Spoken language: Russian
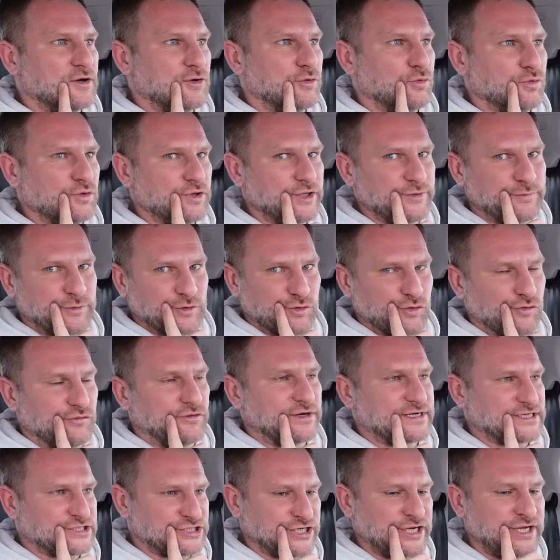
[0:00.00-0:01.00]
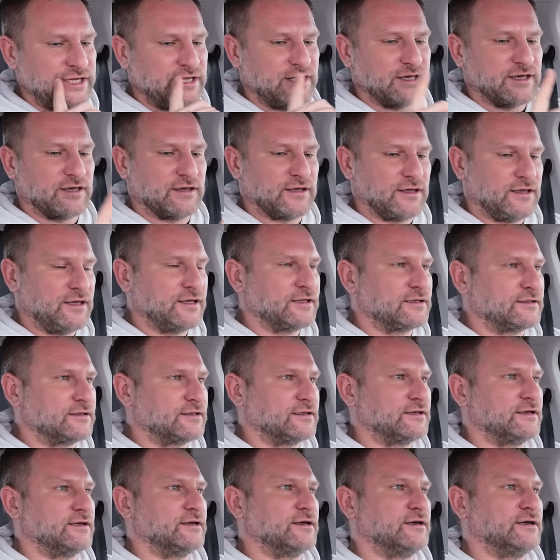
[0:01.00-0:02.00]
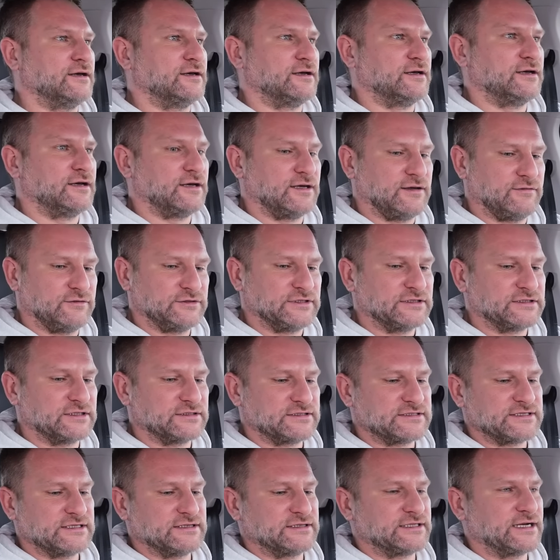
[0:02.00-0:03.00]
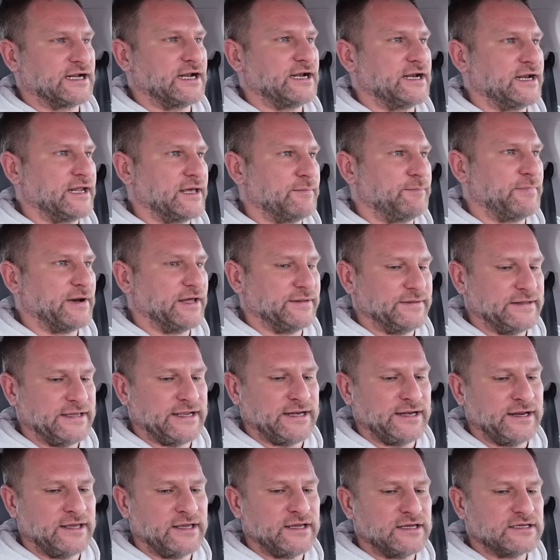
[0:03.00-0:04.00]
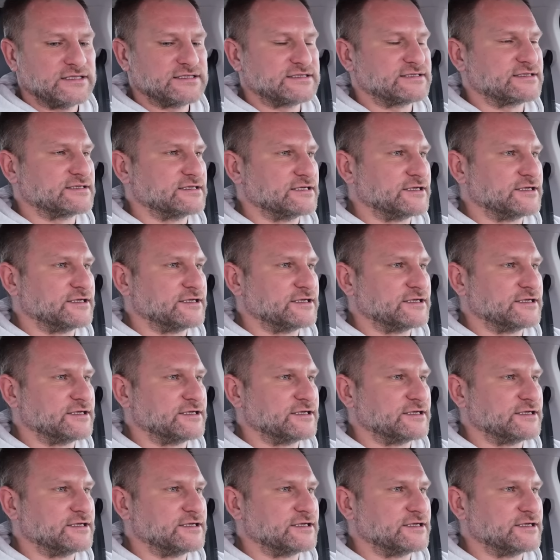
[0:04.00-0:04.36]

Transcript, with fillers: улыбку уважения, это а, вот эта центральная панель с